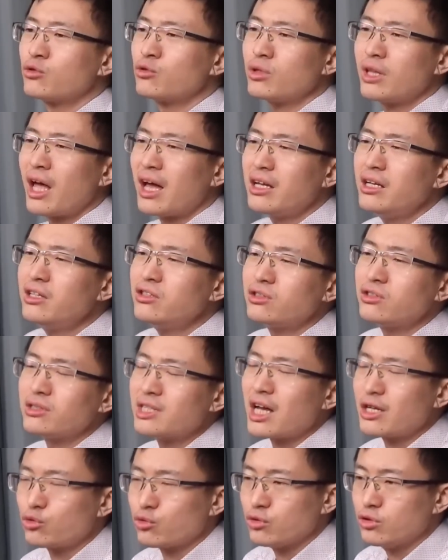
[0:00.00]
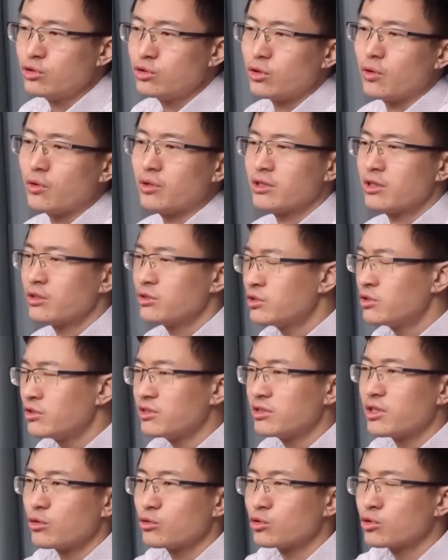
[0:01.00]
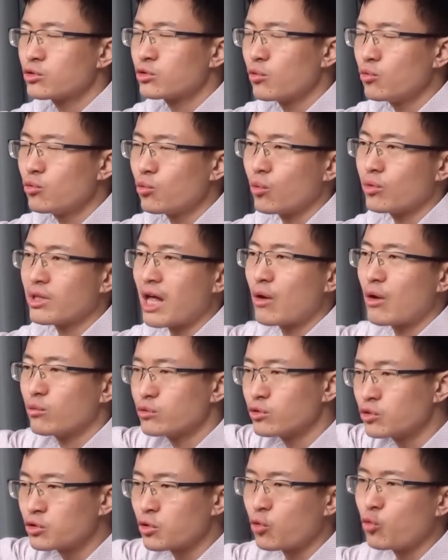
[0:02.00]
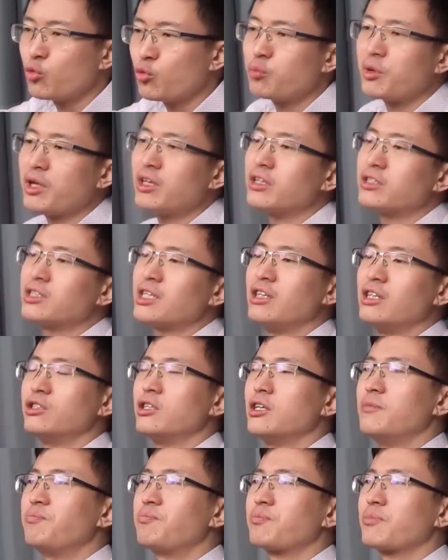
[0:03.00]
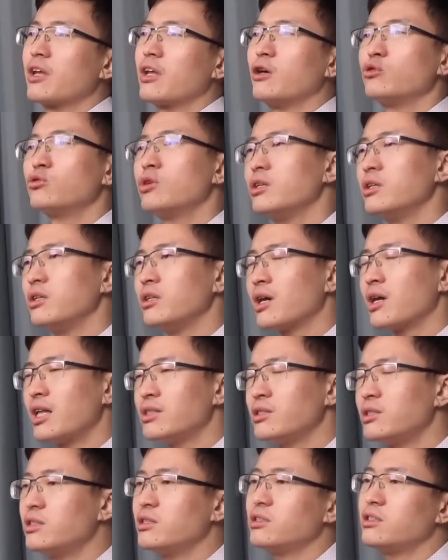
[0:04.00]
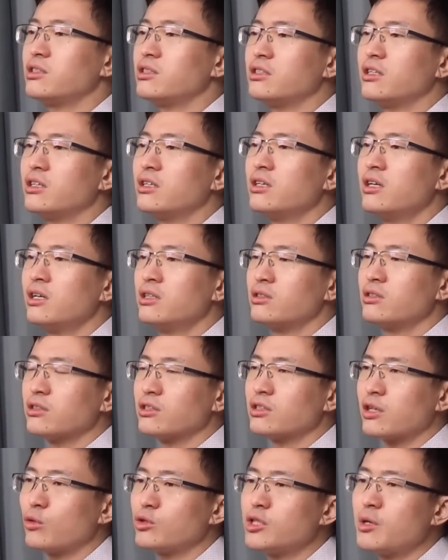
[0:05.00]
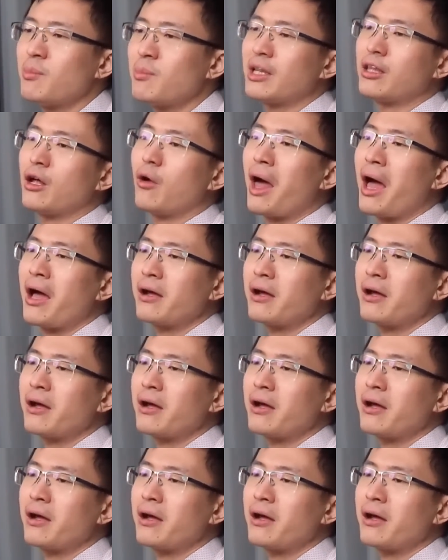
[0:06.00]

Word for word: 所以他一直在寻求要制造中国大陆周边的战争啊。所以你看近期呢，这个朝鲜半岛